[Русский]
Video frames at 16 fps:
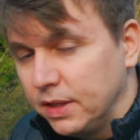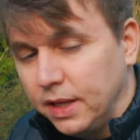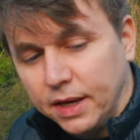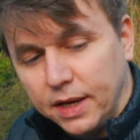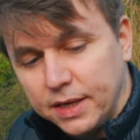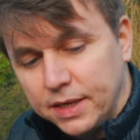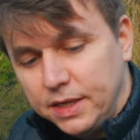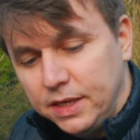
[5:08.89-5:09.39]
и
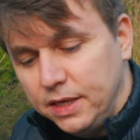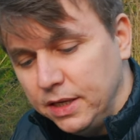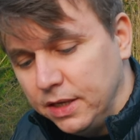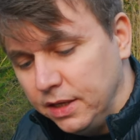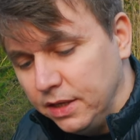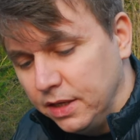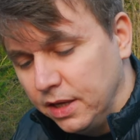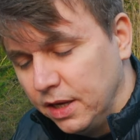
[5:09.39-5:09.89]

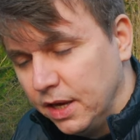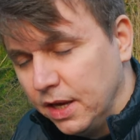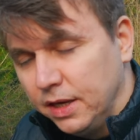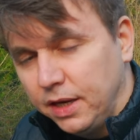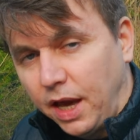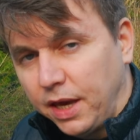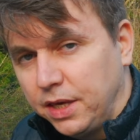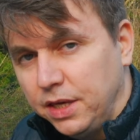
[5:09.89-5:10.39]
дорогие, и
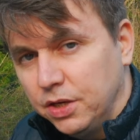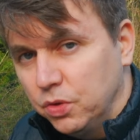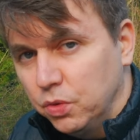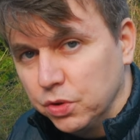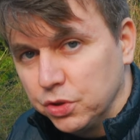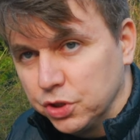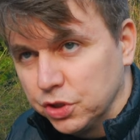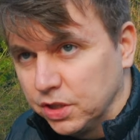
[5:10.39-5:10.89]
какие
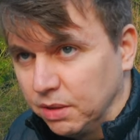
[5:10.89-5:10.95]
хочешь.